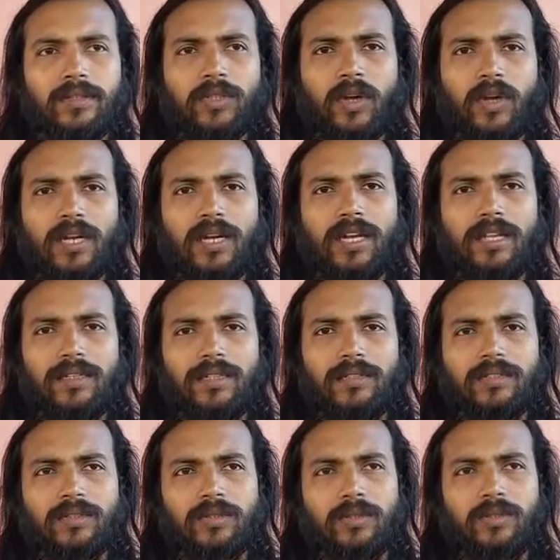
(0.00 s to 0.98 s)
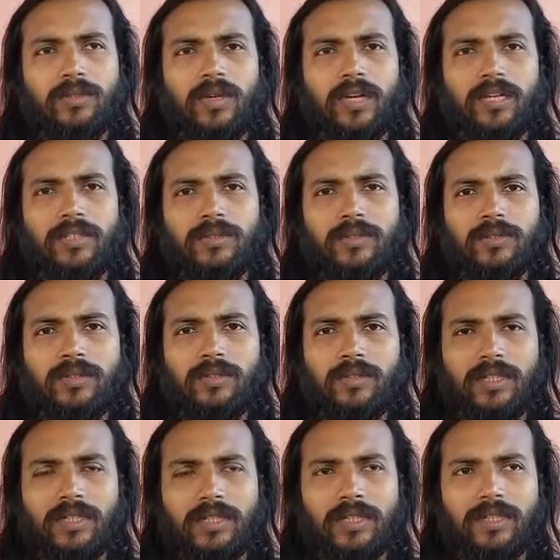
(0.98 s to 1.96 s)
সকাল শুরু হয় সূর্য
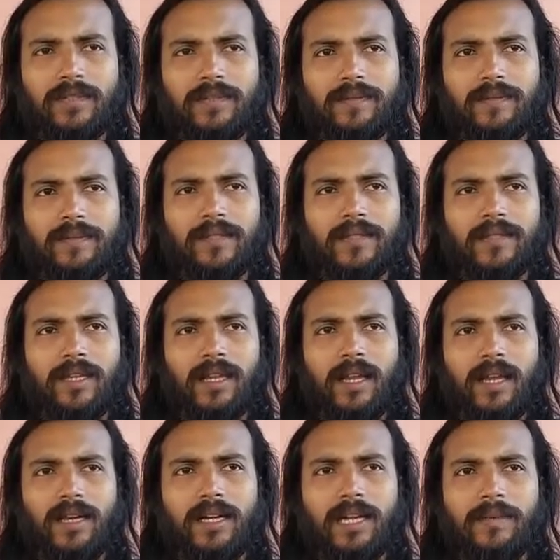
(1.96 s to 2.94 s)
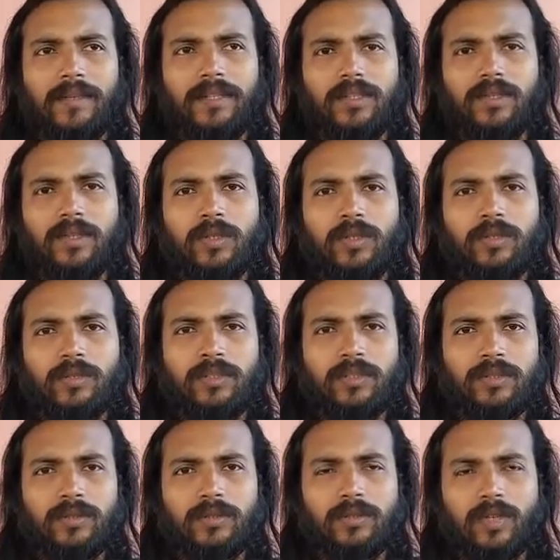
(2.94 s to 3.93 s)
থেকে আর আমাদের শক্তি
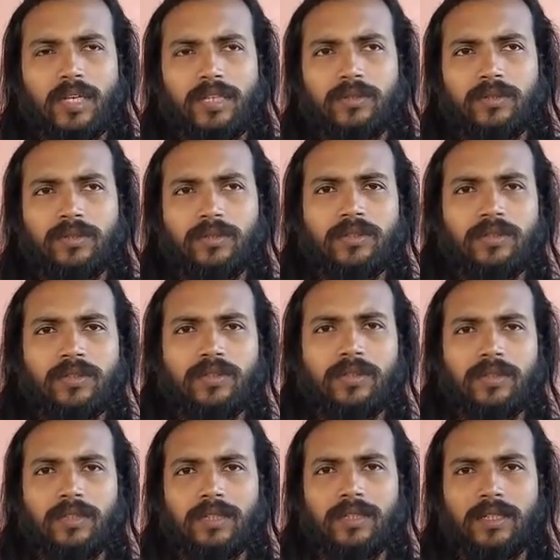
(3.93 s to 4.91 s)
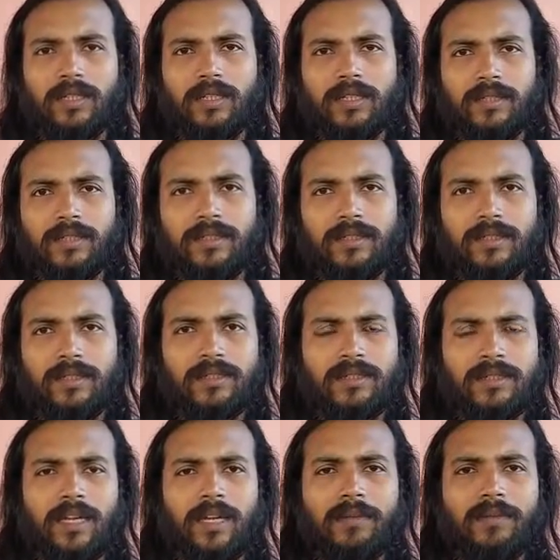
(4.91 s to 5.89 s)
শুরু হয় সূর্য শক্তি থেকে
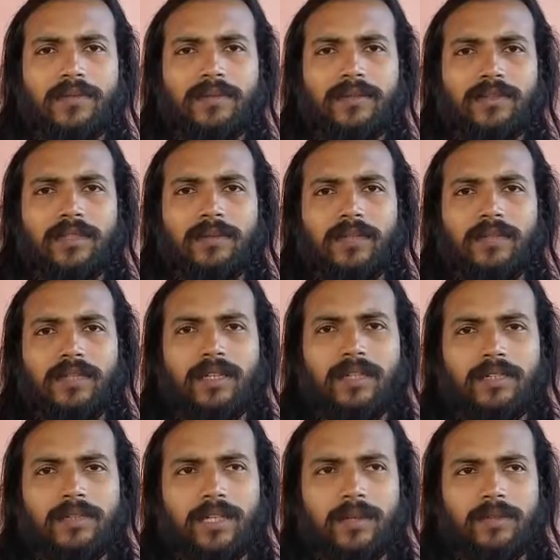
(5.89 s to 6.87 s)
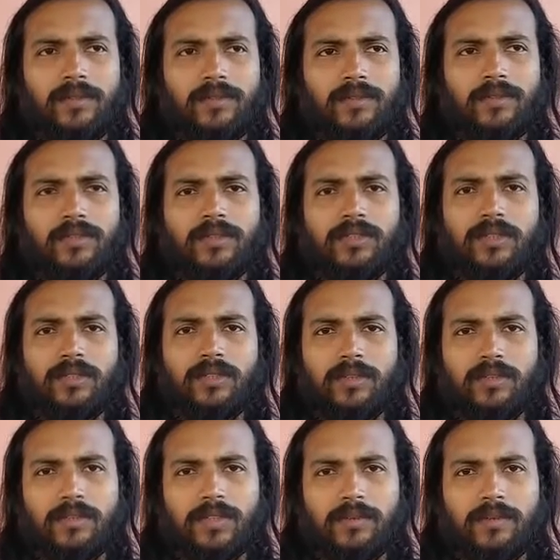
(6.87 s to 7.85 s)
সারা পৃথিবীতে যেমন সূর্য
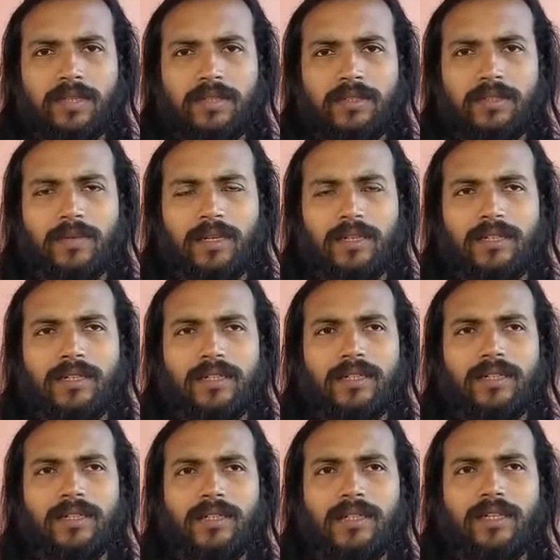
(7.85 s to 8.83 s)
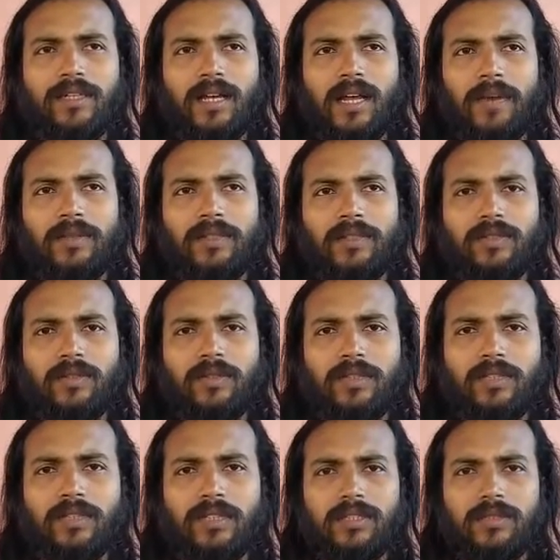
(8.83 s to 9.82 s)
শক্তি বিরাজমান আমাদের
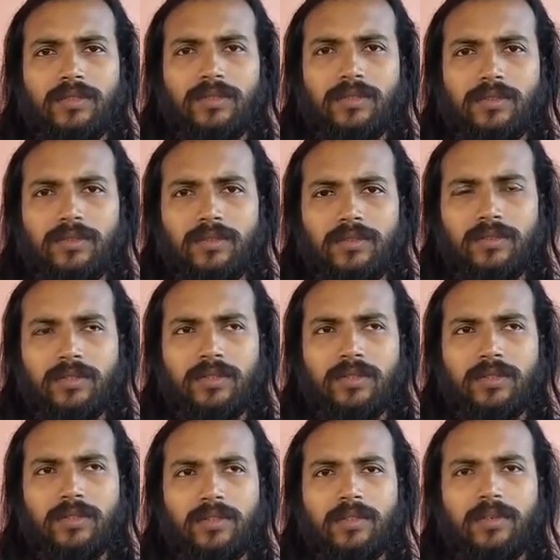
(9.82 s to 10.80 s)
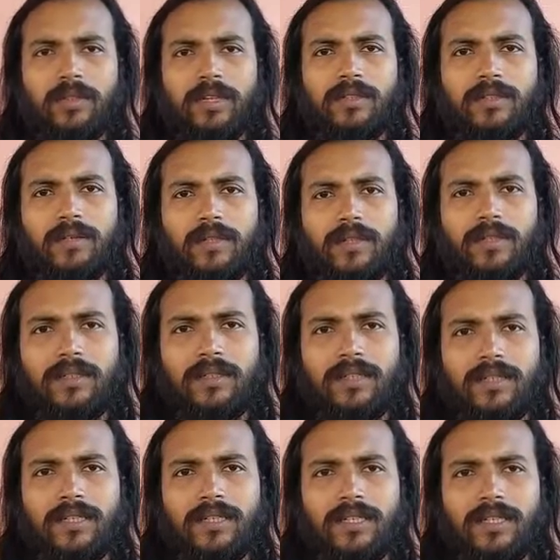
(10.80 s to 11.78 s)
শরীরে সূর্য শক্তি বিরাজমান
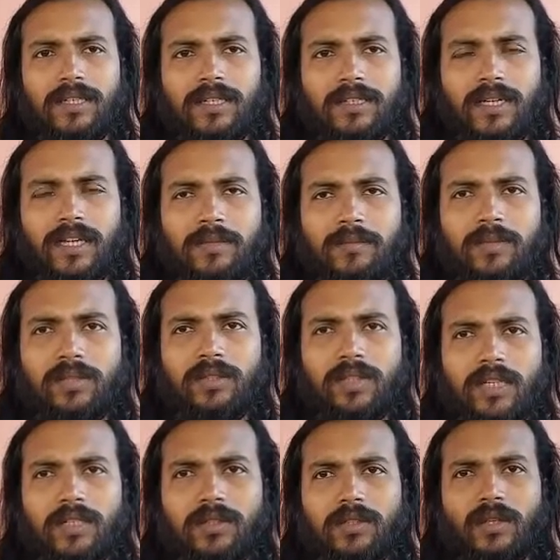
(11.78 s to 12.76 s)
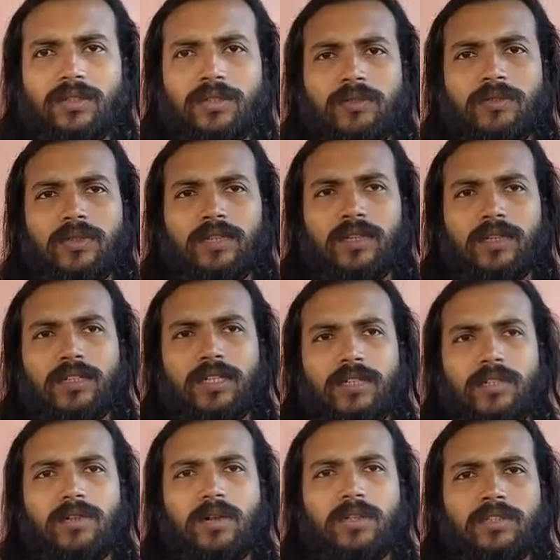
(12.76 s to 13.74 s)
তাই বিজয় দশমী
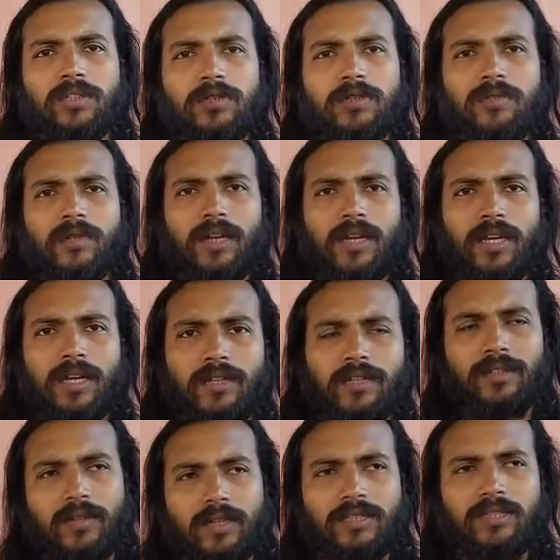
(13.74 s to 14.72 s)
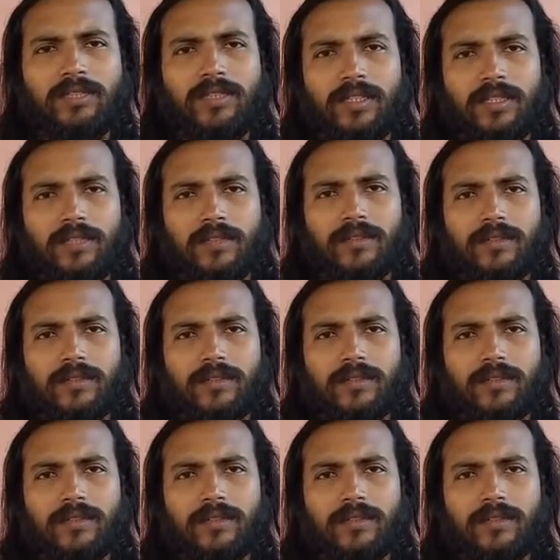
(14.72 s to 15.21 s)
অর্থাৎ দশমী বলা দশ দিন